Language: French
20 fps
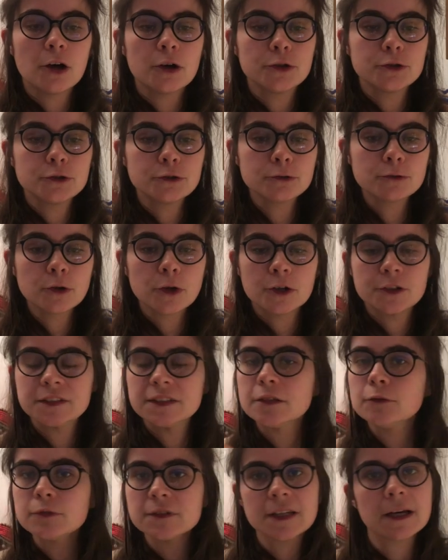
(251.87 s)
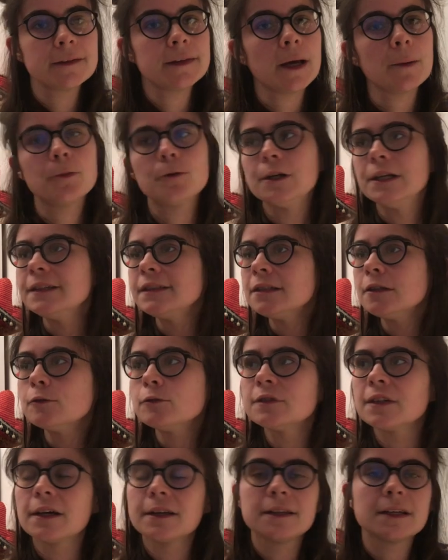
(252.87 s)
sur ce qui nous a interpellé, ce qui
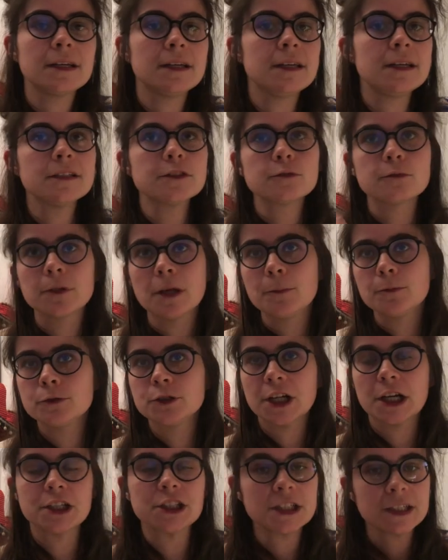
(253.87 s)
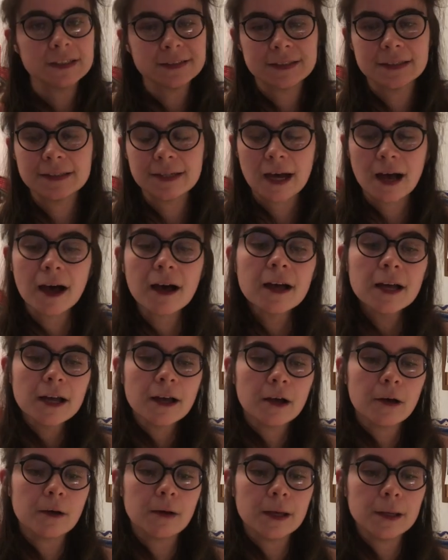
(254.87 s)
nous a intrigués, ce qu'on a pu chercher, etc.
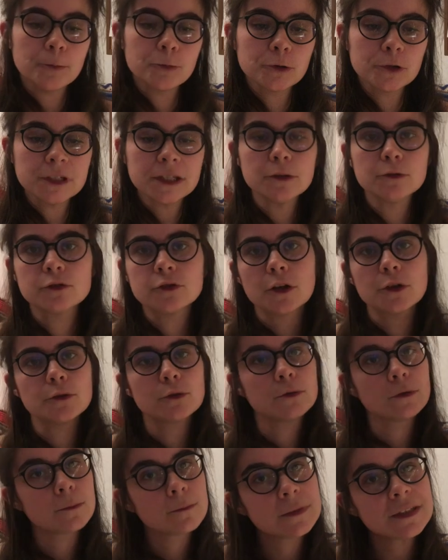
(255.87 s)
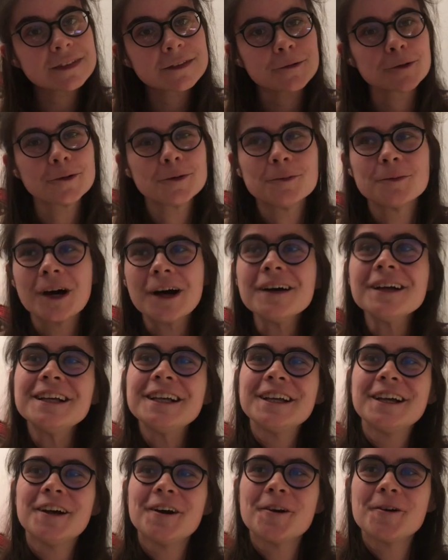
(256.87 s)
Euh, et pour qu'il y ait une sorte de mise en commun
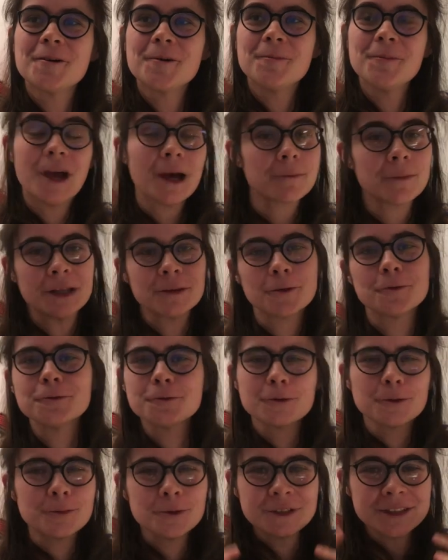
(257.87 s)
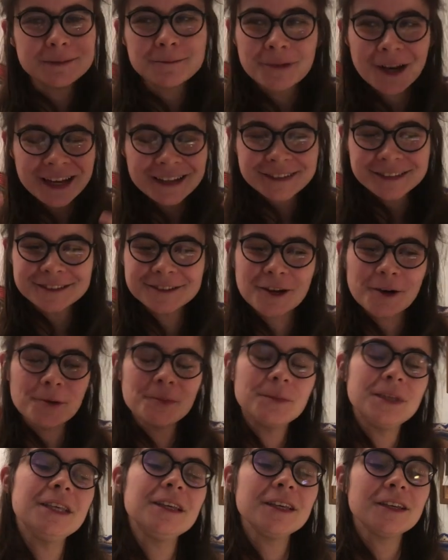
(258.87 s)
euh, permanente de petits
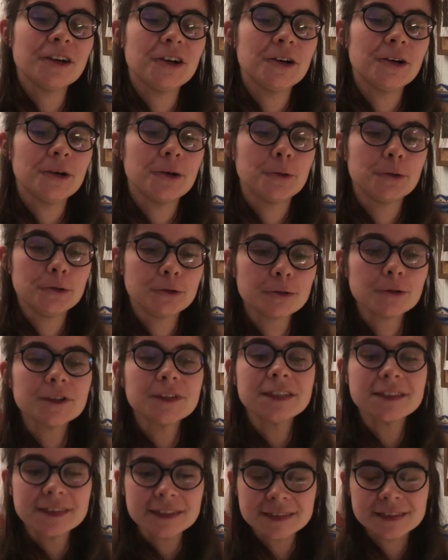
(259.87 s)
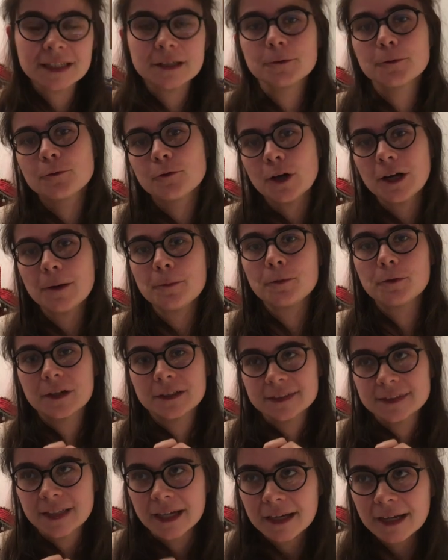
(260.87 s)
brainstorming euh, autour des essais. Donc voilà pour
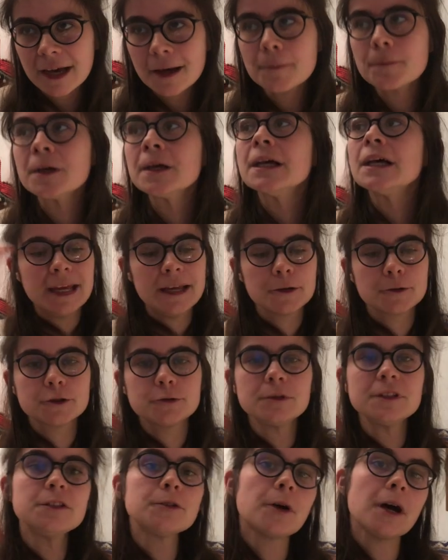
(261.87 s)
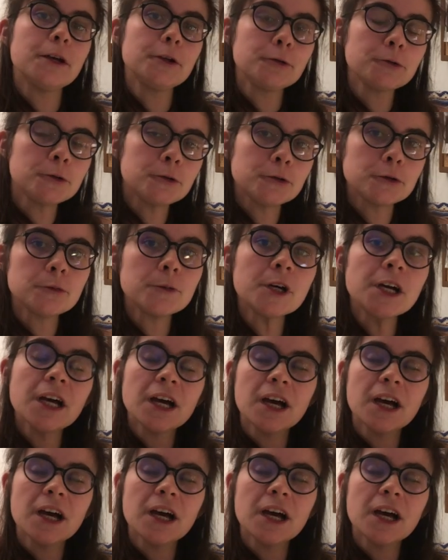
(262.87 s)
Instagram. Et ensuite, il y aura YouTube